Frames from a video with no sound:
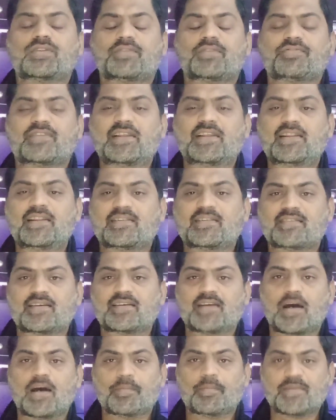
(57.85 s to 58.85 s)
तफसील
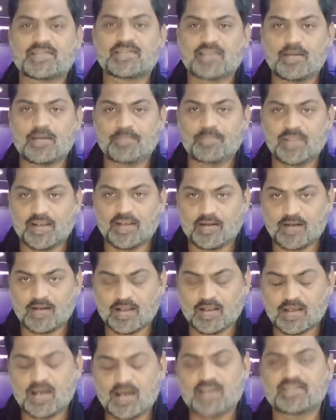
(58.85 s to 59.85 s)
से आपके सामने
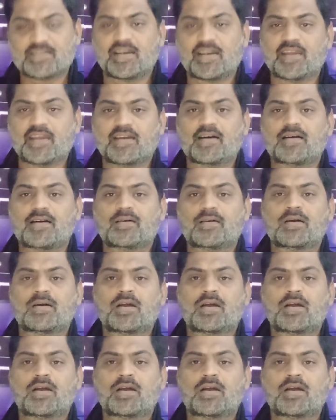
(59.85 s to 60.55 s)
रखा जाएगा